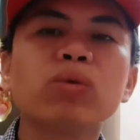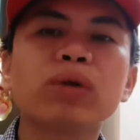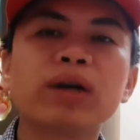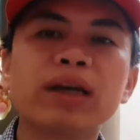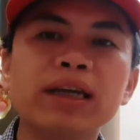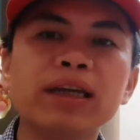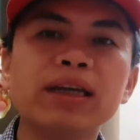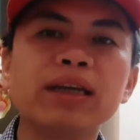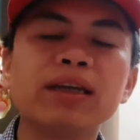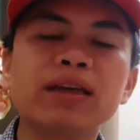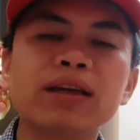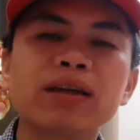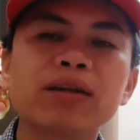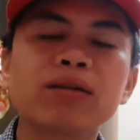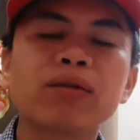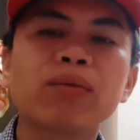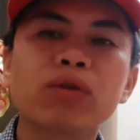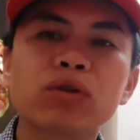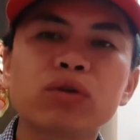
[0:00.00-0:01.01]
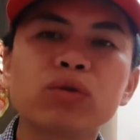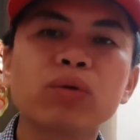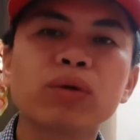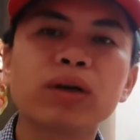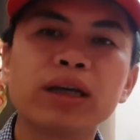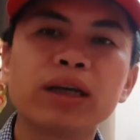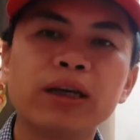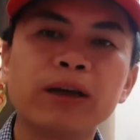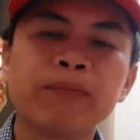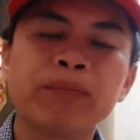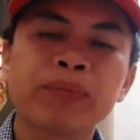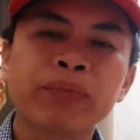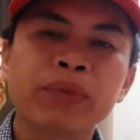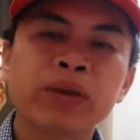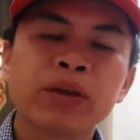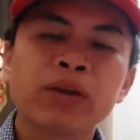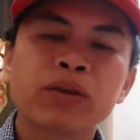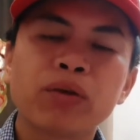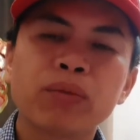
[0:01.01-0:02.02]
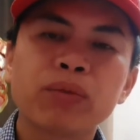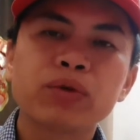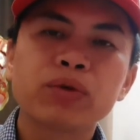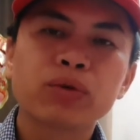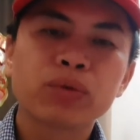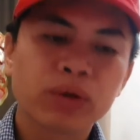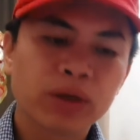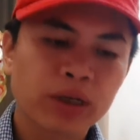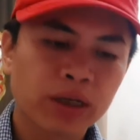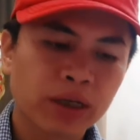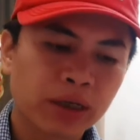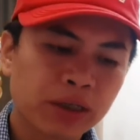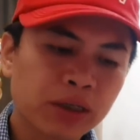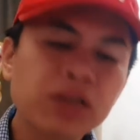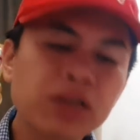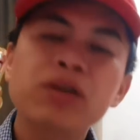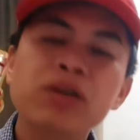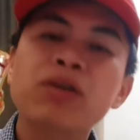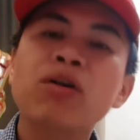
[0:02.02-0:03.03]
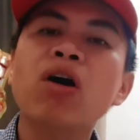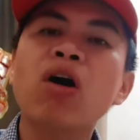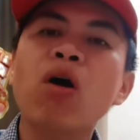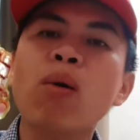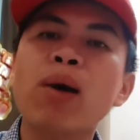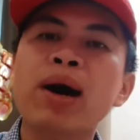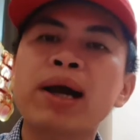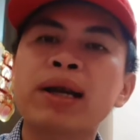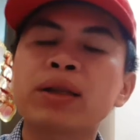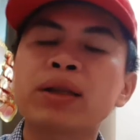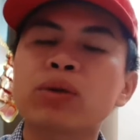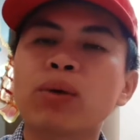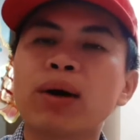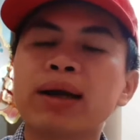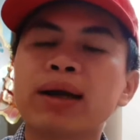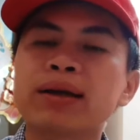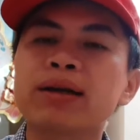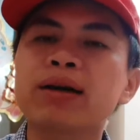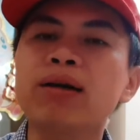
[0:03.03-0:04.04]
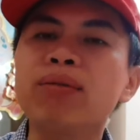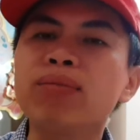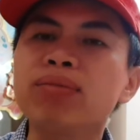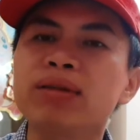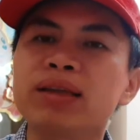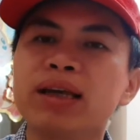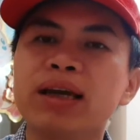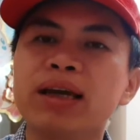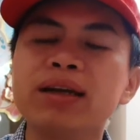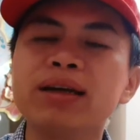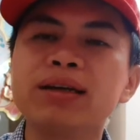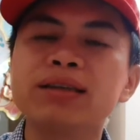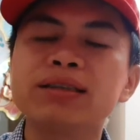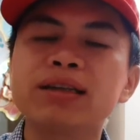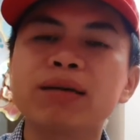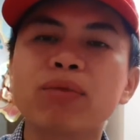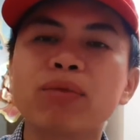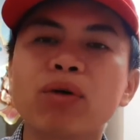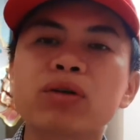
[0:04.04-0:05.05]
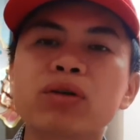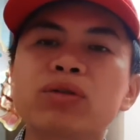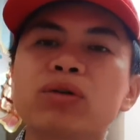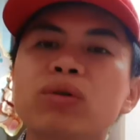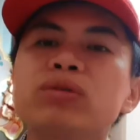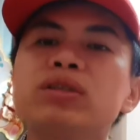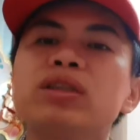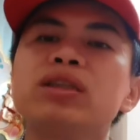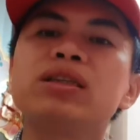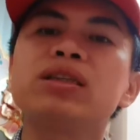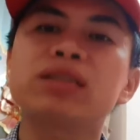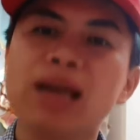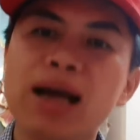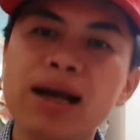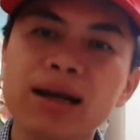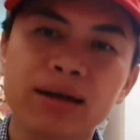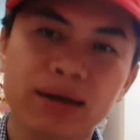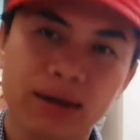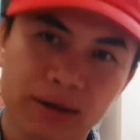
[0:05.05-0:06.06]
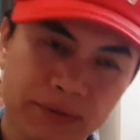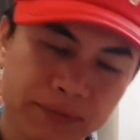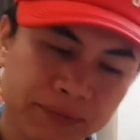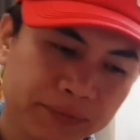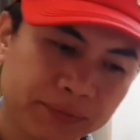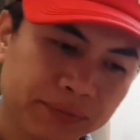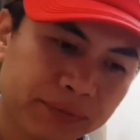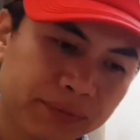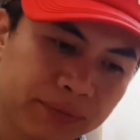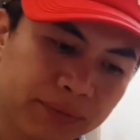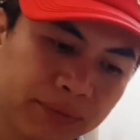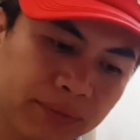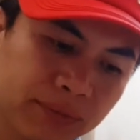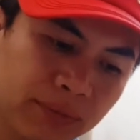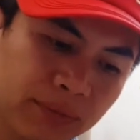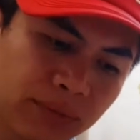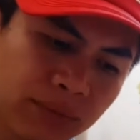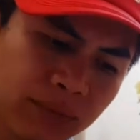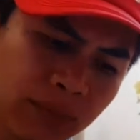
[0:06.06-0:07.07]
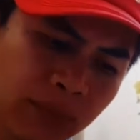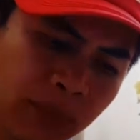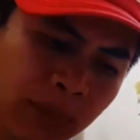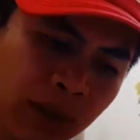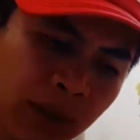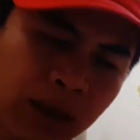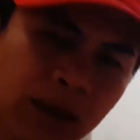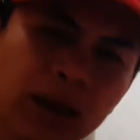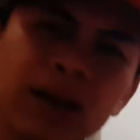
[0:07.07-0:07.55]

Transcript: kỳ có một chu kỳ có một chu kỳ nhưng nó hoàn toàn không thể đưa ra một con số chính xác được đến